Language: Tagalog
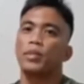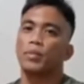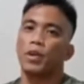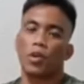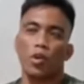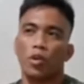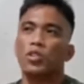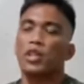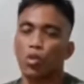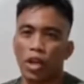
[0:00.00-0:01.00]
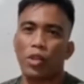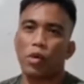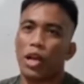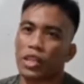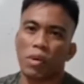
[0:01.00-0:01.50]
Pero sigurado ako
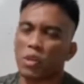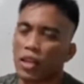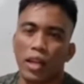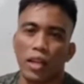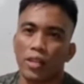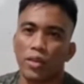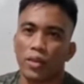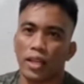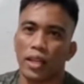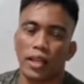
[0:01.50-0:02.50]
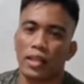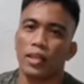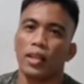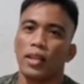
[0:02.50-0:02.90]
lahat na makikilala nyo silang lahat.